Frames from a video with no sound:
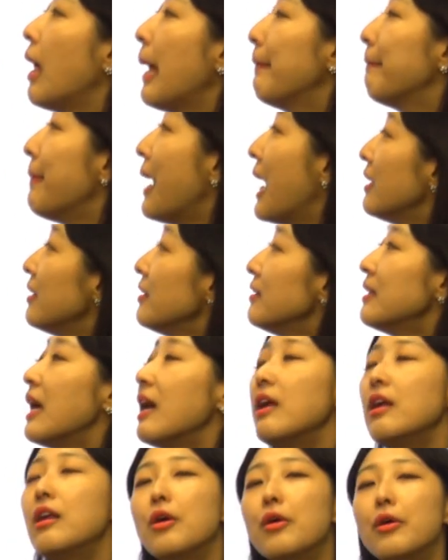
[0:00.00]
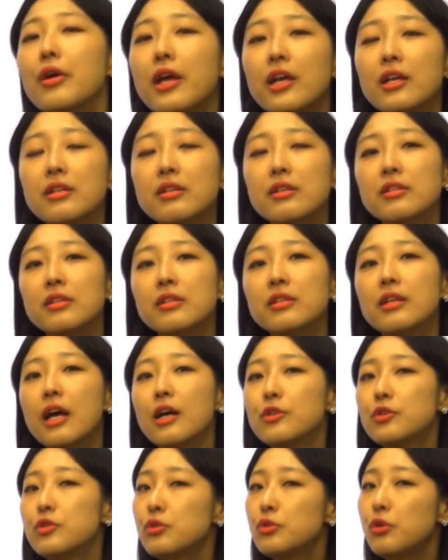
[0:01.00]
만 달러에 이르는
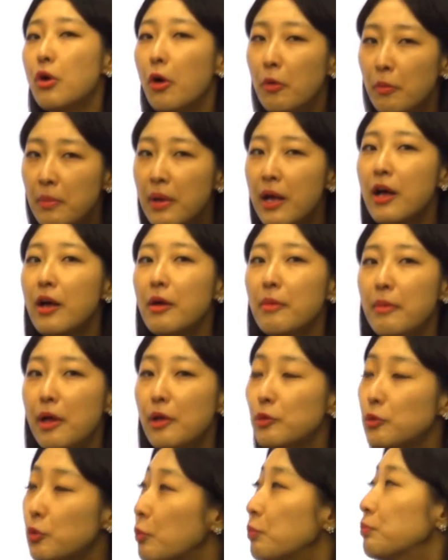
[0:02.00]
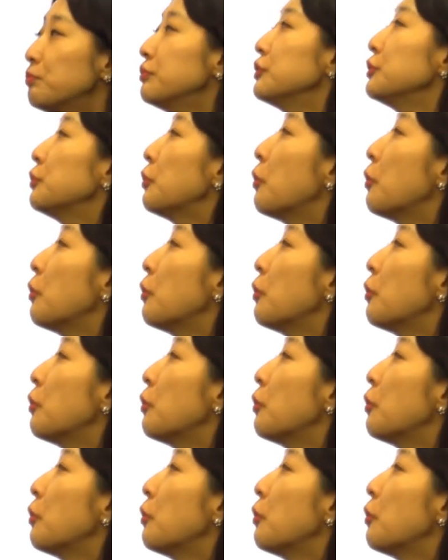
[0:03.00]
아주 어마어마한 높은